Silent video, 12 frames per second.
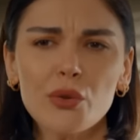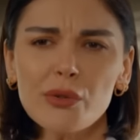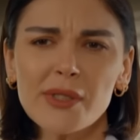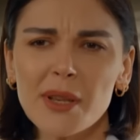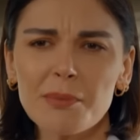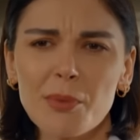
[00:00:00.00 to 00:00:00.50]

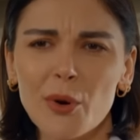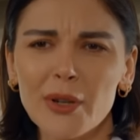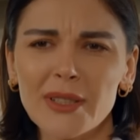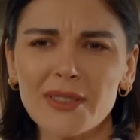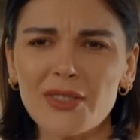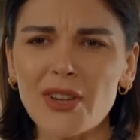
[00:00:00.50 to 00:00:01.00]
شفنا أمثلة
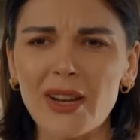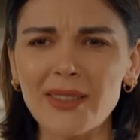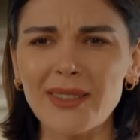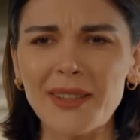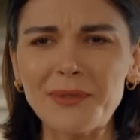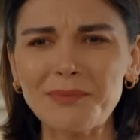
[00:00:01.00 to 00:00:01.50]
كثيرة
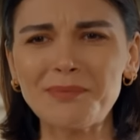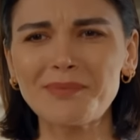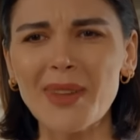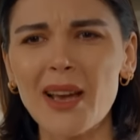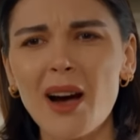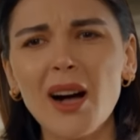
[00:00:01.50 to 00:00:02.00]
بحياتنا
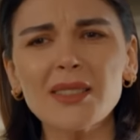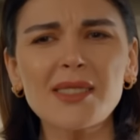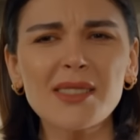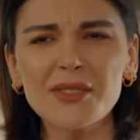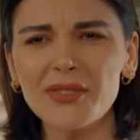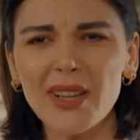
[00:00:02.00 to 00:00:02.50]

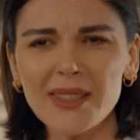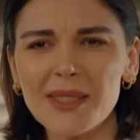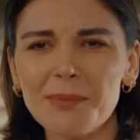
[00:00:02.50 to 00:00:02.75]
جماعة الطبقة